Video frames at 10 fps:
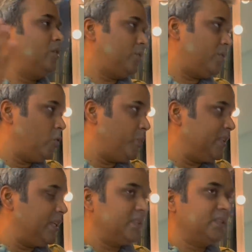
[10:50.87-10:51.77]
और थोड़ा ऊपर
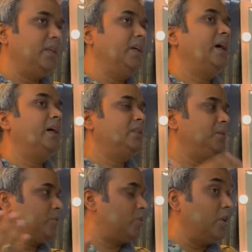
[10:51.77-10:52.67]
जा सकते हैं
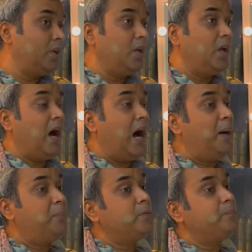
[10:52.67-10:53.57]
कास्टिंग हम्म। में थोड़ा
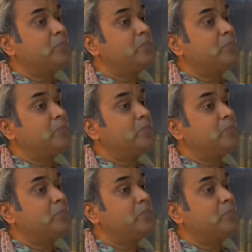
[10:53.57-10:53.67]
आप